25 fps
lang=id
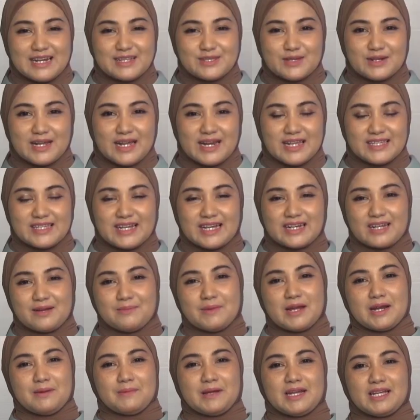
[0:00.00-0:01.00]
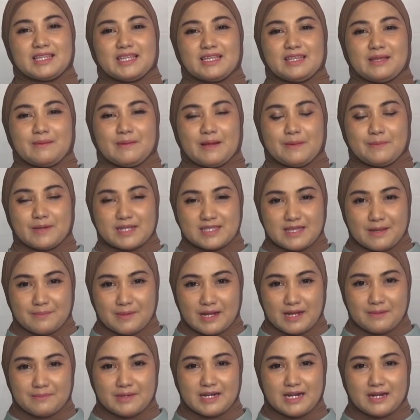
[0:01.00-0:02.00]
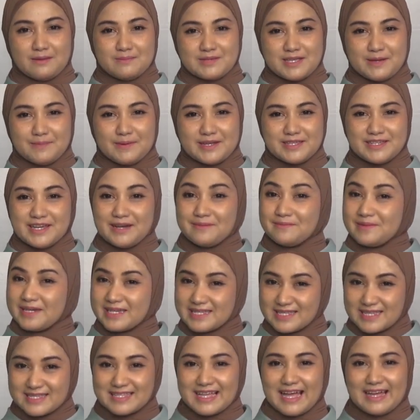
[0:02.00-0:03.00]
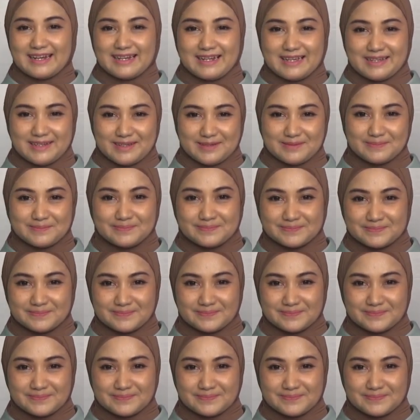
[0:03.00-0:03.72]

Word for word: Dan saudara jangan kemana-mana, tetaplah bersama kami dalam Sapa Jambi sesaat lagi.